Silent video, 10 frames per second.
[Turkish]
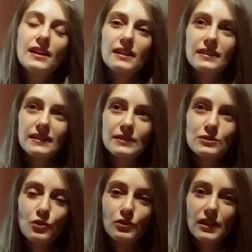e,
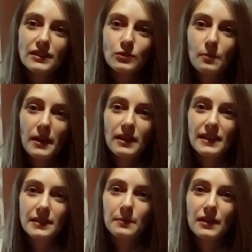son olarak Nobel
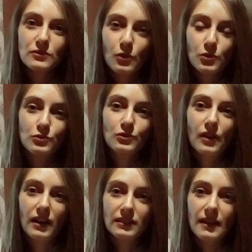Edebiyat Ödülünü
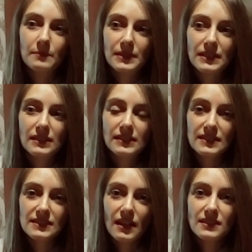alan bir
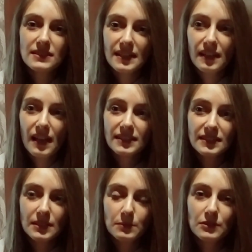yazar. Seneler
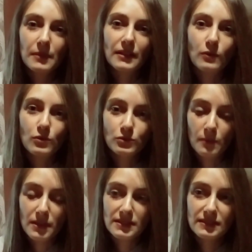kitabını ben
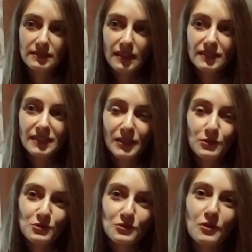okudum aslında. Daha
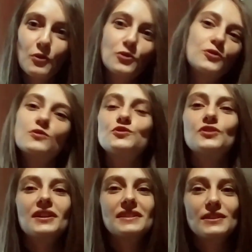doğrusu okuyorum
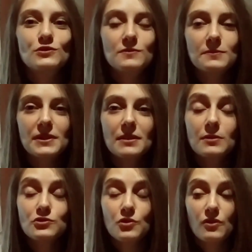şu an. Henüz bitmedi
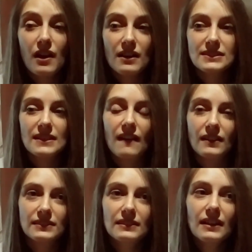ama çok az
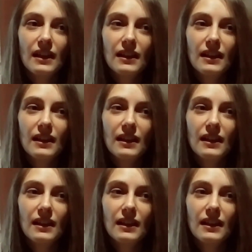kaldı.